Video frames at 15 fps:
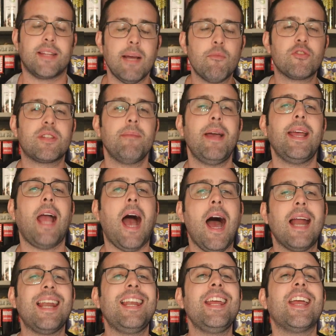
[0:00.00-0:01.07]
Temos também
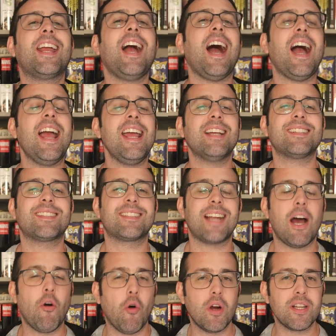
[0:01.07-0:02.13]
a Liga
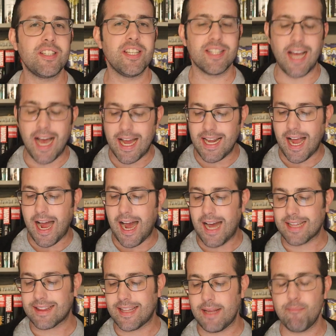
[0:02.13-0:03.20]
Extraordinária
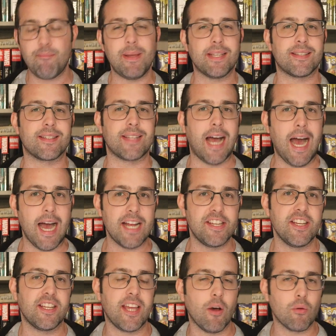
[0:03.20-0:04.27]
A
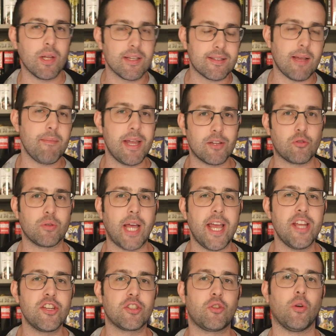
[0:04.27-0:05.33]
Tempestade, que é um lançamento da
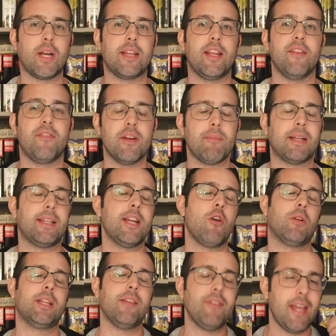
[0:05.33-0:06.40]
editora editora Devir,
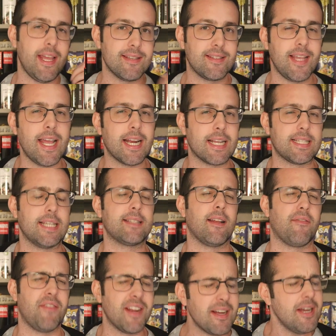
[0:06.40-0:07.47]
material que teve resenha na
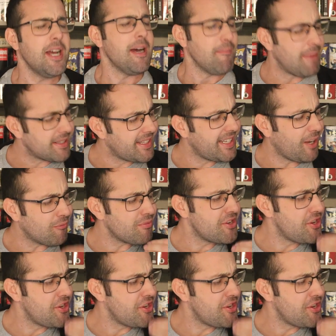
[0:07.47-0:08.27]
sexta-feira, material